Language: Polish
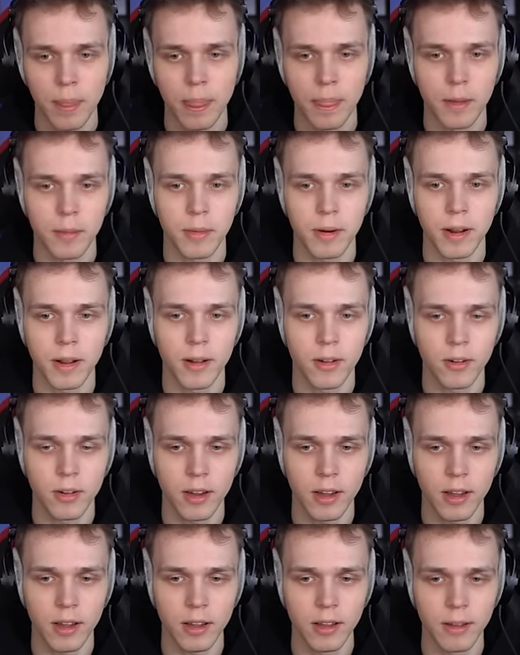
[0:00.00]
Dobra,
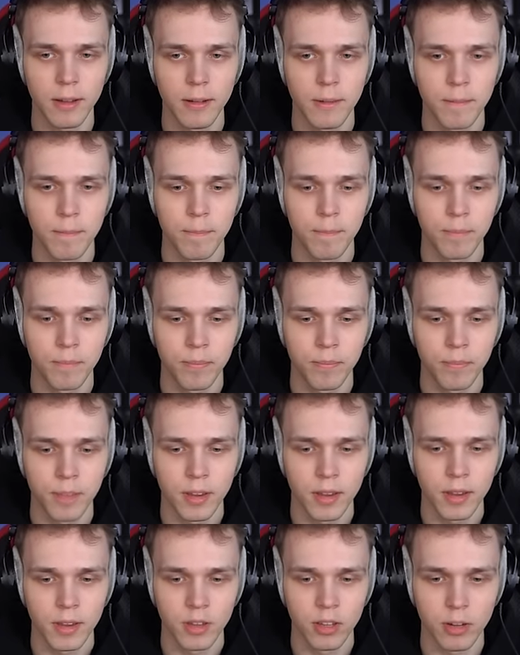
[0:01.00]
okej.
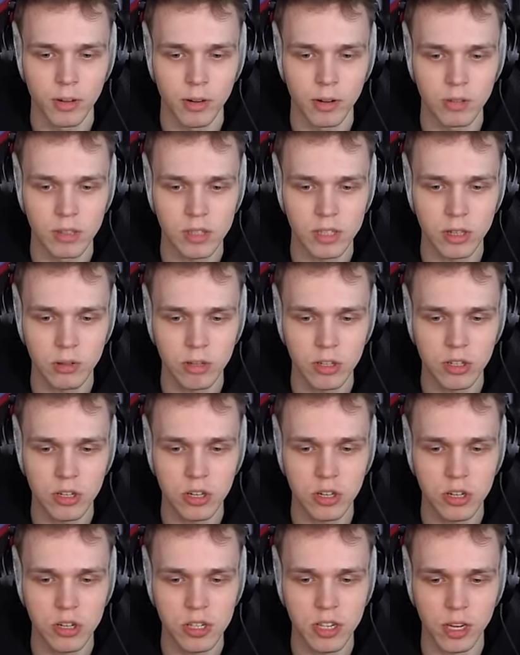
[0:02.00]
Dobra, zostało
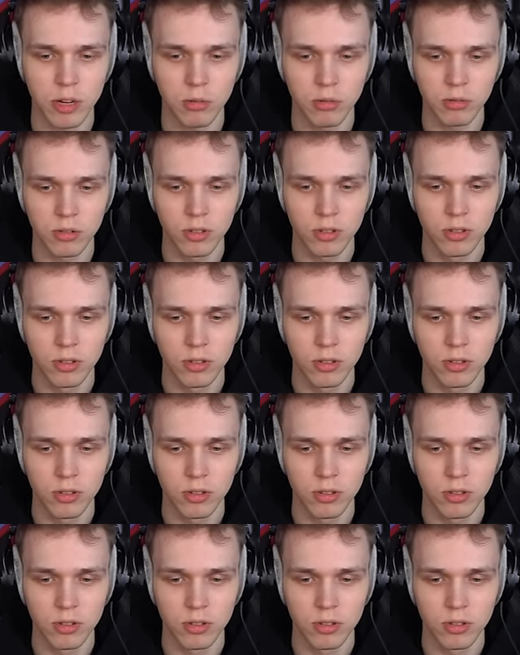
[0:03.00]
30 sekund.